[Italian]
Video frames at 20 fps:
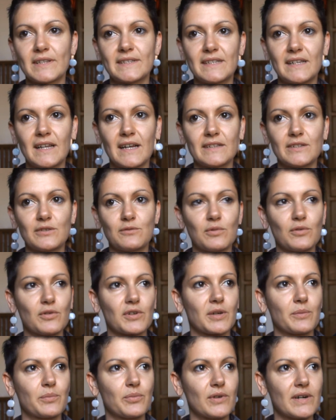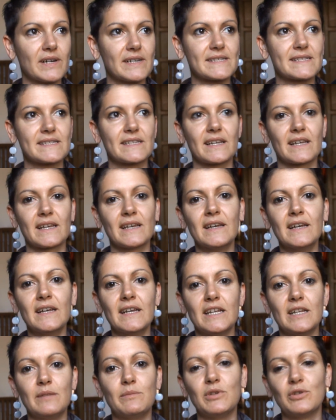al di là di quello che può essere
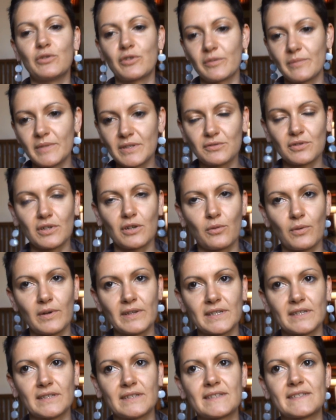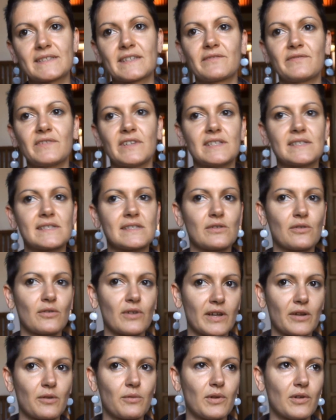il miglioramento della qualità del
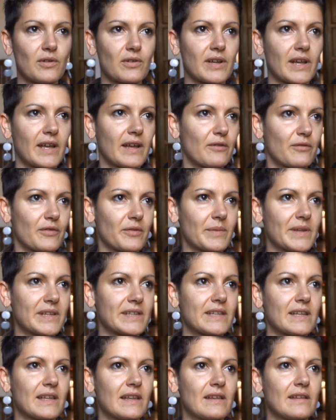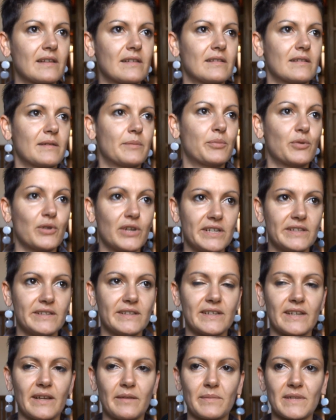servizio e quello che è ovviamente le
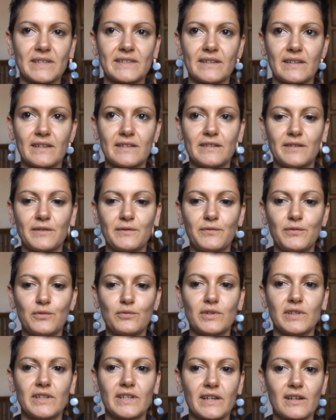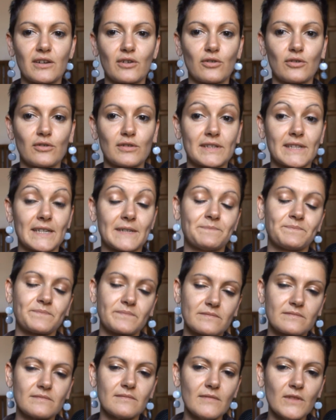politiche in materia di rifiuti di
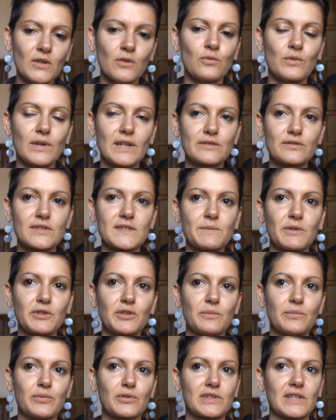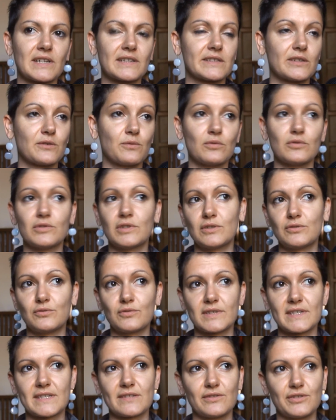raccolta, un altro aspetto importante è quello
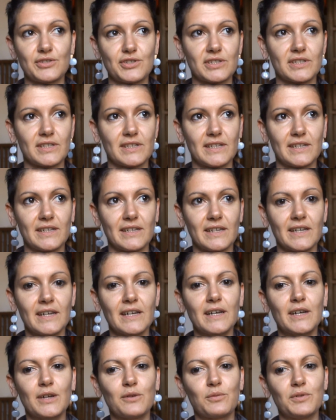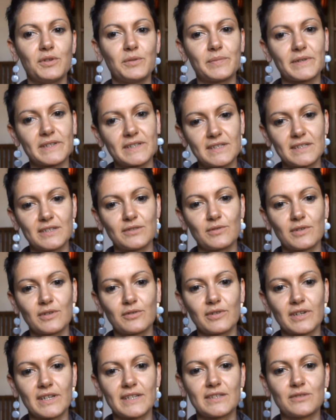dell'educazione ai cittadini, quindi partire da una
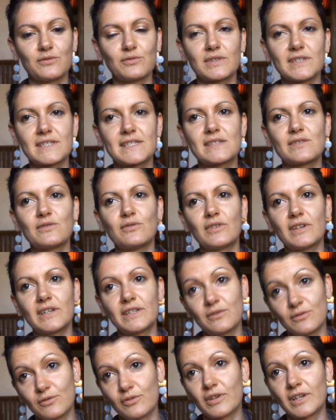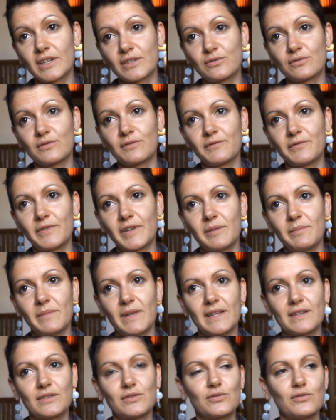corretta educazione, da un corretto
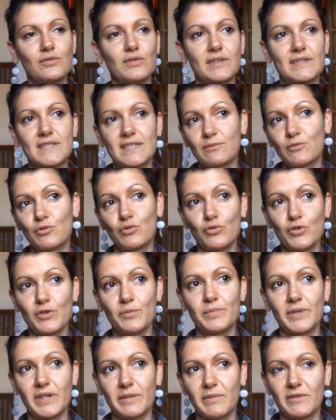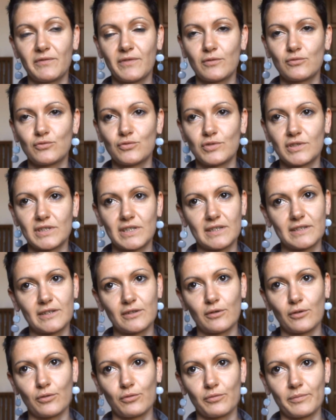conferimento e siamo noi i primi fautori del
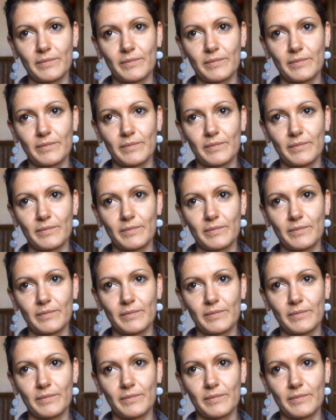decoro